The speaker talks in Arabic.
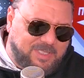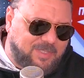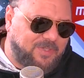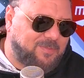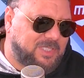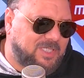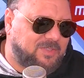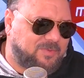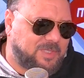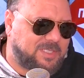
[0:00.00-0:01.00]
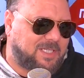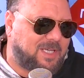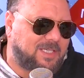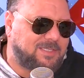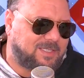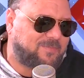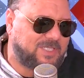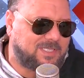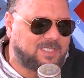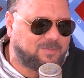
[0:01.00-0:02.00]
تفهمش هذه في مصطلح انت
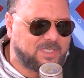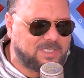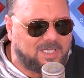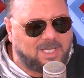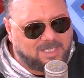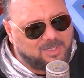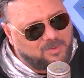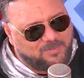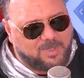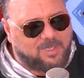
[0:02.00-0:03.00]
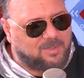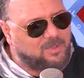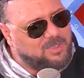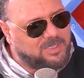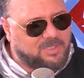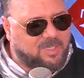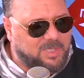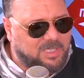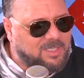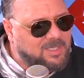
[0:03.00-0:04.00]
فسرت مصطلح كون الاغنيه
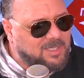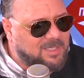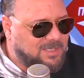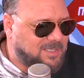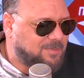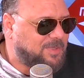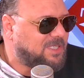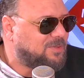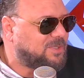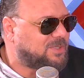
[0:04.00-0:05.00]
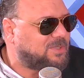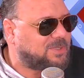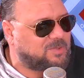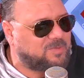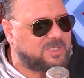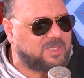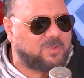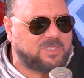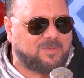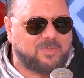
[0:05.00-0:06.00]
الشعبيه يتبالي وذكر
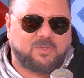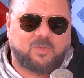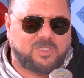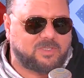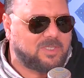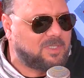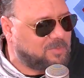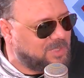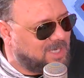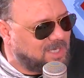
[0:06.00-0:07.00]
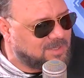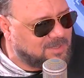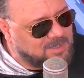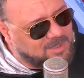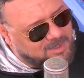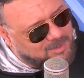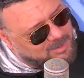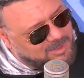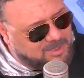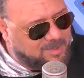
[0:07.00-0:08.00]
ومزاود هي مش تكونش بالعكس
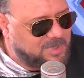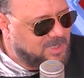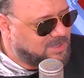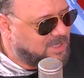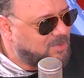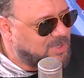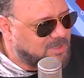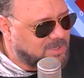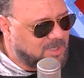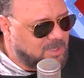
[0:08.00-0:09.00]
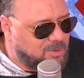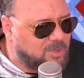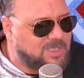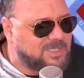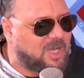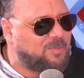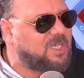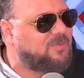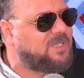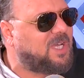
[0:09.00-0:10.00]
الاغنيه الشعبيه تطورت الاغنيه
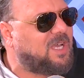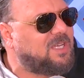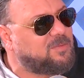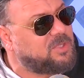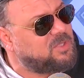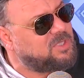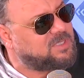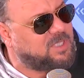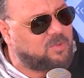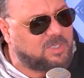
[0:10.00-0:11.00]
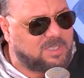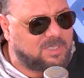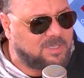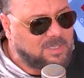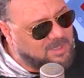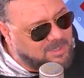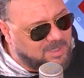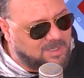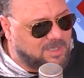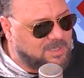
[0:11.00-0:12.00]
الشعبيه في العالم الكل تطورت هذه
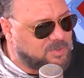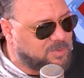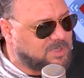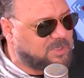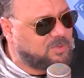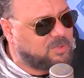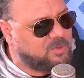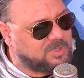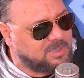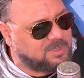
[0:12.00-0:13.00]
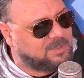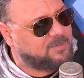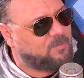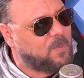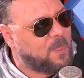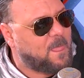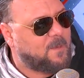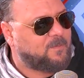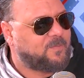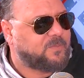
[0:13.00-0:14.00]
نحن علاش ما نطوروش نحكي لك اصطلاحا
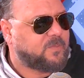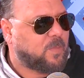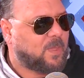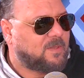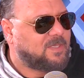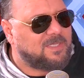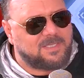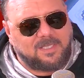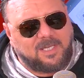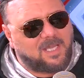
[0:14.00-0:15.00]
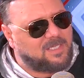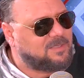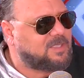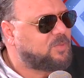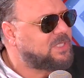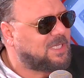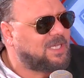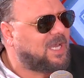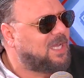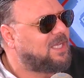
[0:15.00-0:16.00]
مش نحكي لك اصطلاحا
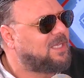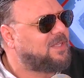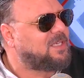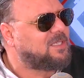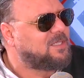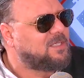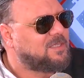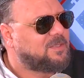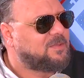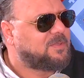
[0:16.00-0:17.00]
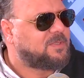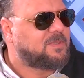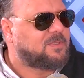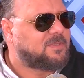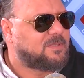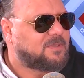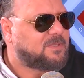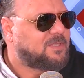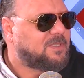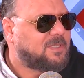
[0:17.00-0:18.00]
مصطلح وعلاش ما نجمش نطور انا في
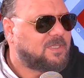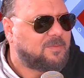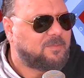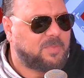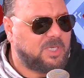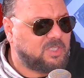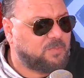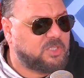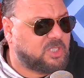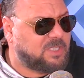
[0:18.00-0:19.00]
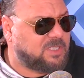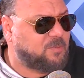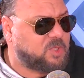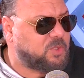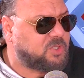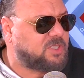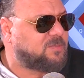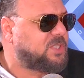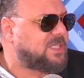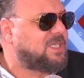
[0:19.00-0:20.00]
بالمزود وبال مش مشكلتي مش مشكله
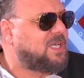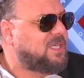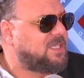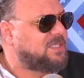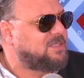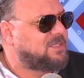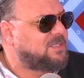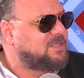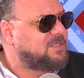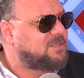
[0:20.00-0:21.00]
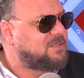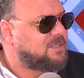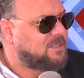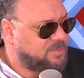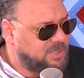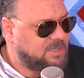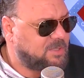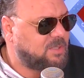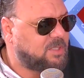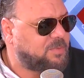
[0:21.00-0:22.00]
مصطلح نجم نطور انا
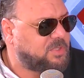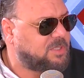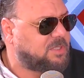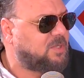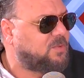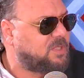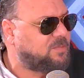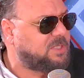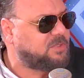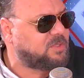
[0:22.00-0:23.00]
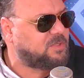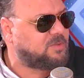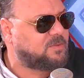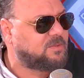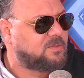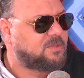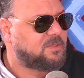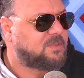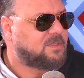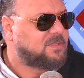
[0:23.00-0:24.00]
نجم نجم نجم
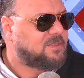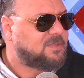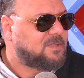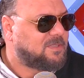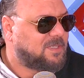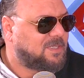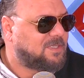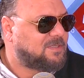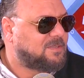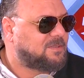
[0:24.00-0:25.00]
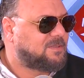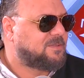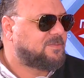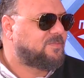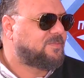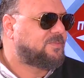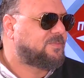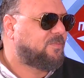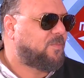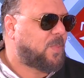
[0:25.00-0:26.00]
نطور بالاغنيه الشعبيه نجم
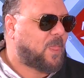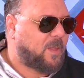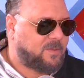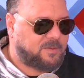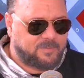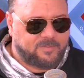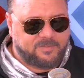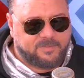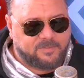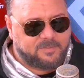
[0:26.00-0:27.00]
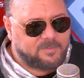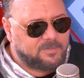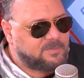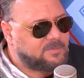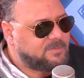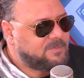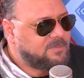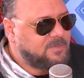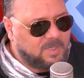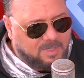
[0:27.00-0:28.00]
نطورها اما نبقى ديما في الاغنيه
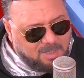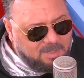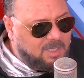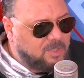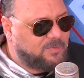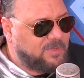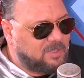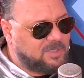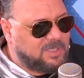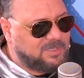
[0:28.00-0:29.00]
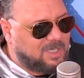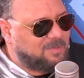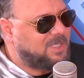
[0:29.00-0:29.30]
الشعبيه هاني غنيو في الاغنيه الشعبيه